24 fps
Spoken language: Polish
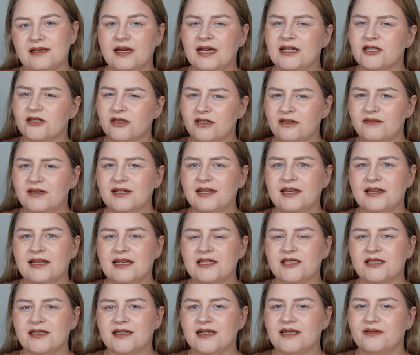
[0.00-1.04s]
Aczkolwiek nie
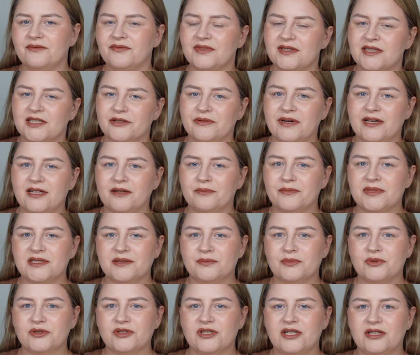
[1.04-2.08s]
narzekam. Wysyłają
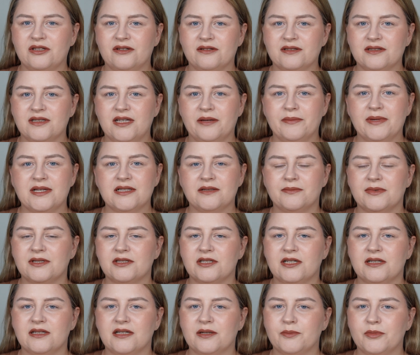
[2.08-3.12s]
bezpośrednio z Niemiec, bez
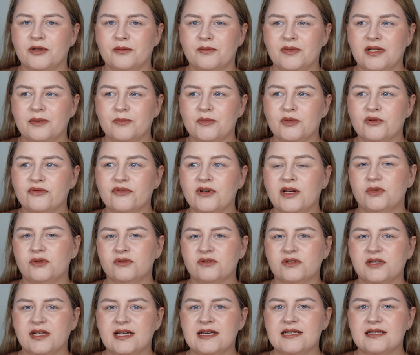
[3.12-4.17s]
żadnych problemów.
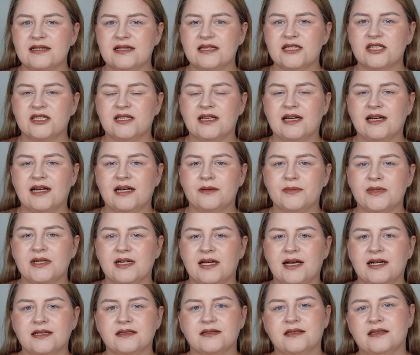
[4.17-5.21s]
Plus jest też taka
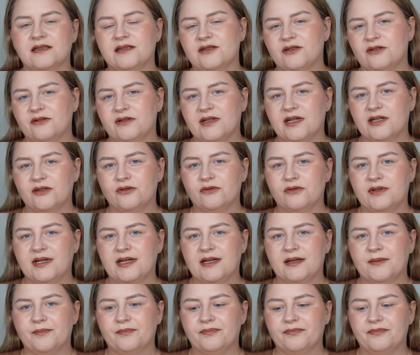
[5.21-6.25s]
amerykańska strona,
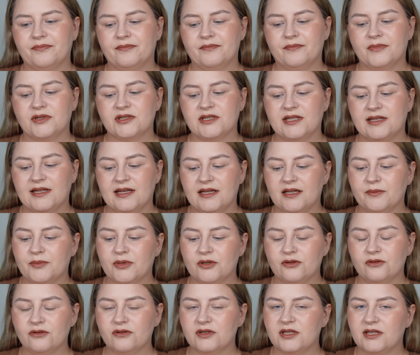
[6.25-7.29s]
która mm, posiada ich
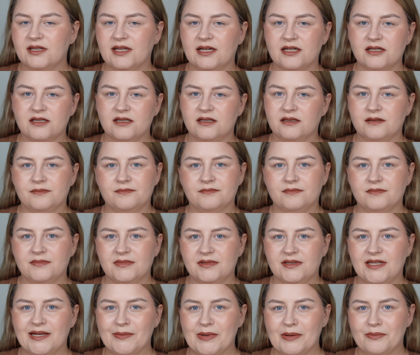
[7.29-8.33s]
produkty, także
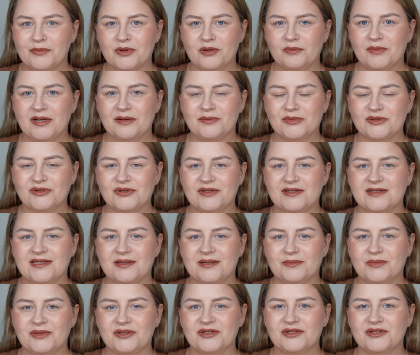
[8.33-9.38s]
nie mam problemu z
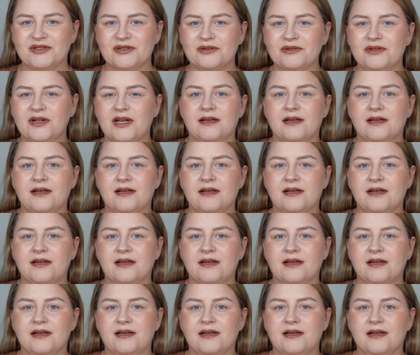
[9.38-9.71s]
dostępnością.